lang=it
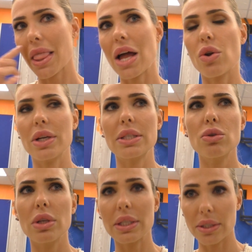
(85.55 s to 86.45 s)
Allora,
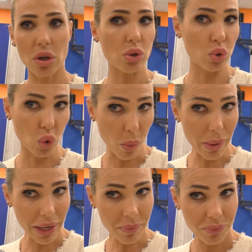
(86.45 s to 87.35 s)
inizierò ad
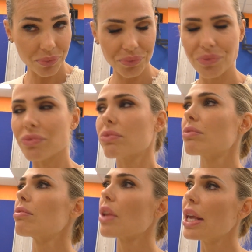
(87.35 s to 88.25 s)
ottobre, ottobre.
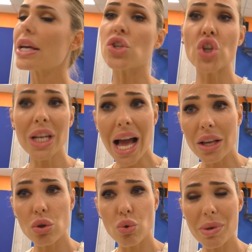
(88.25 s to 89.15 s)
e a
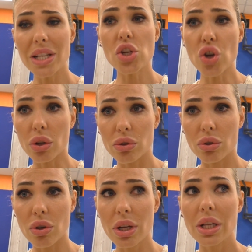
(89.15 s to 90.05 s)
gennaio
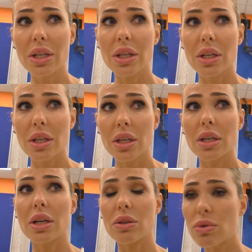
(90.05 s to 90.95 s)
2018
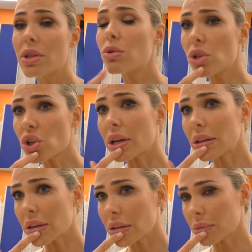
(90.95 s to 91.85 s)
credo siano 10
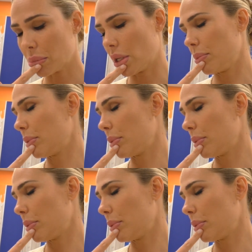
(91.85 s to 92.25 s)
anni. Sì.